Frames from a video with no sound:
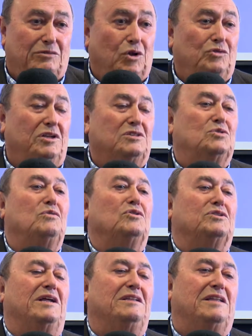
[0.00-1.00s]
donde
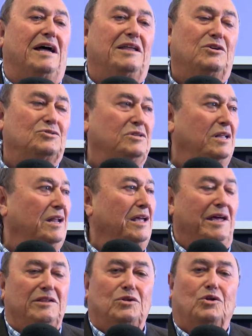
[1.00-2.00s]
estuvo 30 años
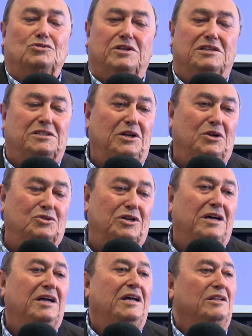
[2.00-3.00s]
dirigiendo los destinos
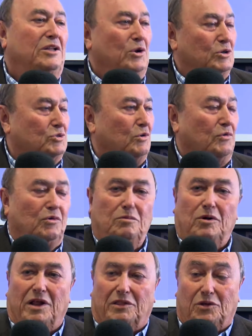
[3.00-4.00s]
de nuestro
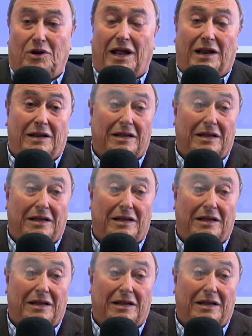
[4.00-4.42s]
fútbol nacional.